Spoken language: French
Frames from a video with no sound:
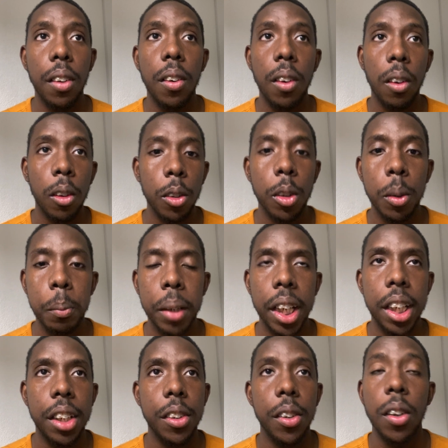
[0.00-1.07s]
euh,
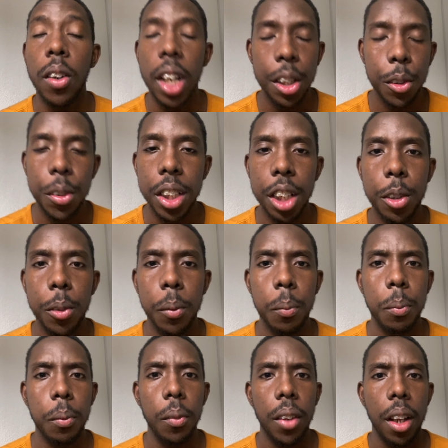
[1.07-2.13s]
l'entreprise, euh, l'association.
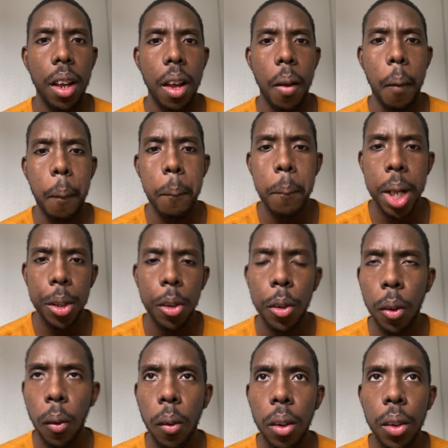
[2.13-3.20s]

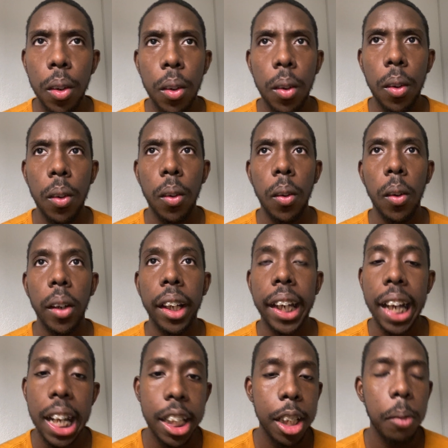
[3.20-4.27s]
Maintenant,
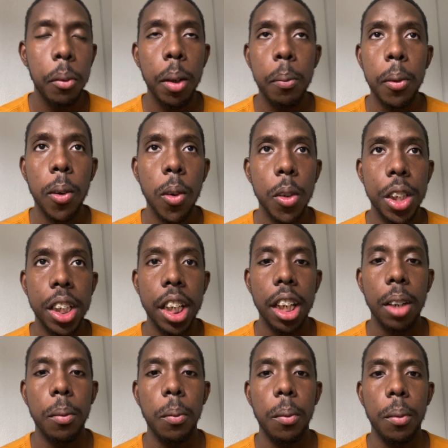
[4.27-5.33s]
quel type de
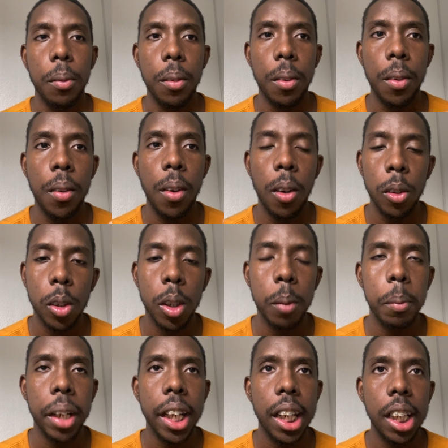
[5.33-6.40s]
projet
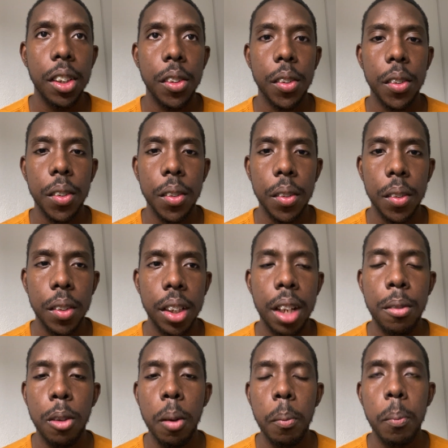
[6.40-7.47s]
l'entreprise
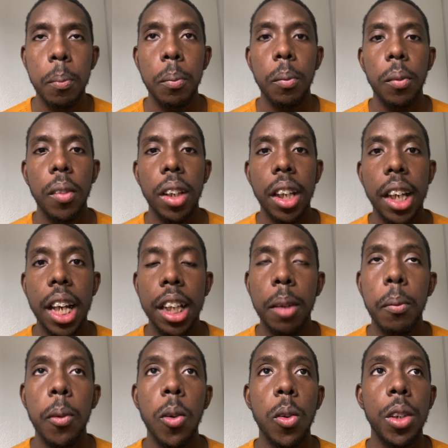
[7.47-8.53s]
développe Il y a des
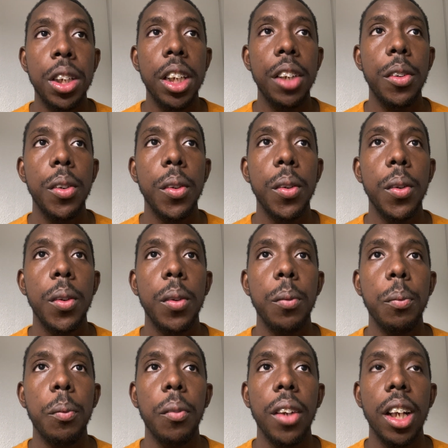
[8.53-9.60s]
projets de
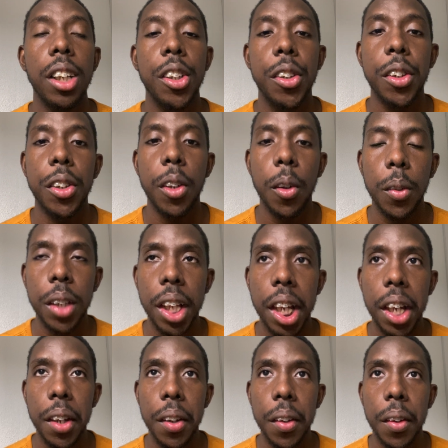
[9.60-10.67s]

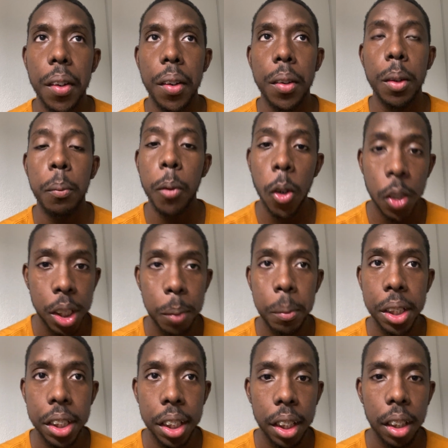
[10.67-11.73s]
santé de
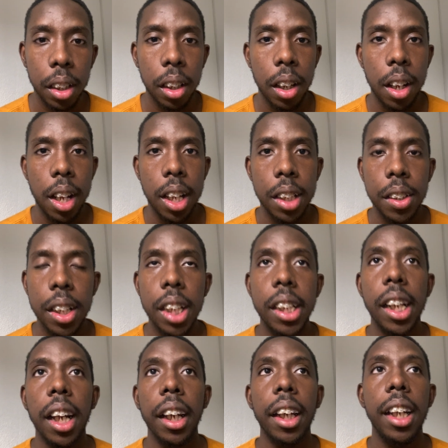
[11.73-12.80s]
proximité,
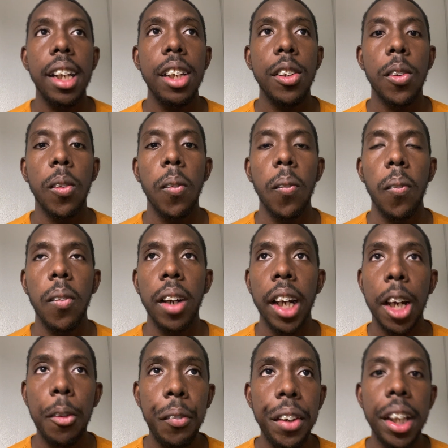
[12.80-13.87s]
c'est-à-dire qu'ils ont
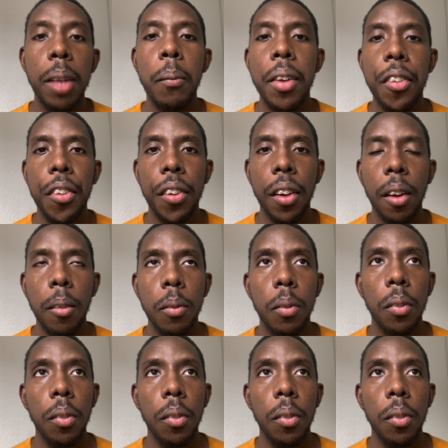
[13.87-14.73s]
réuni des médecins